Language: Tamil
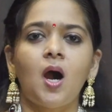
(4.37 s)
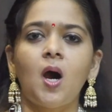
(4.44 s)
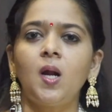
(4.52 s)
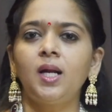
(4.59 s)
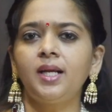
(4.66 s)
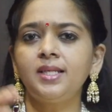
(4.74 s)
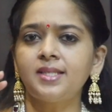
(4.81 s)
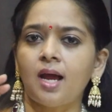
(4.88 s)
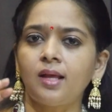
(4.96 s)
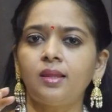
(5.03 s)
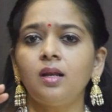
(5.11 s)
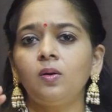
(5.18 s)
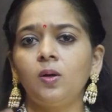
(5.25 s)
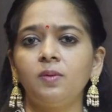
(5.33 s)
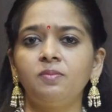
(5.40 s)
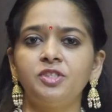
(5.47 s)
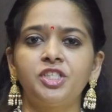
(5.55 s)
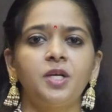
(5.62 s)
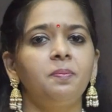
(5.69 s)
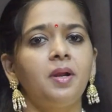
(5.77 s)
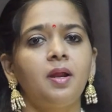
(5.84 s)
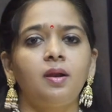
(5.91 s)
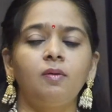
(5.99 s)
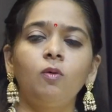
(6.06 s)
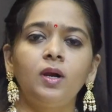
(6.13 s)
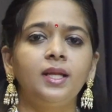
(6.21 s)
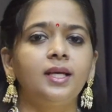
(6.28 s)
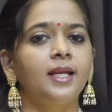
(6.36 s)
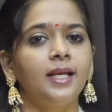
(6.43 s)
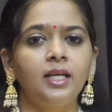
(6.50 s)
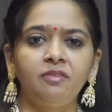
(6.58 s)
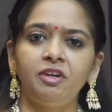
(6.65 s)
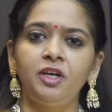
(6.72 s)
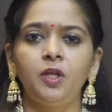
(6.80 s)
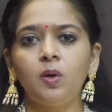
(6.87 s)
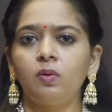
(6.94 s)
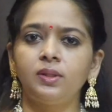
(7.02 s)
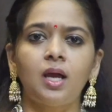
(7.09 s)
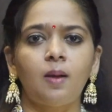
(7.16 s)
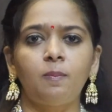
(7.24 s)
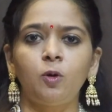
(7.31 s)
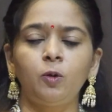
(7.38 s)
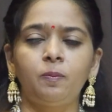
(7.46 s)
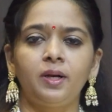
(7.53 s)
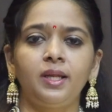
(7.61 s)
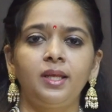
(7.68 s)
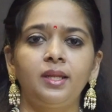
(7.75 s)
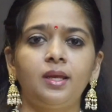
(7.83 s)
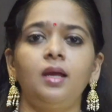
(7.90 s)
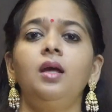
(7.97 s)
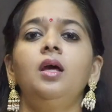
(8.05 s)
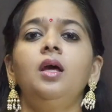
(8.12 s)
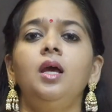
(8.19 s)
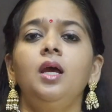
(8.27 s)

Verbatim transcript: ஆல்ரெடி சாத்தான்குளம் விஷயம் நான் உங்களுக்கு ரெண்டு வீடியோ வந்து அப்லோட் பண்ணியிருக்கேன்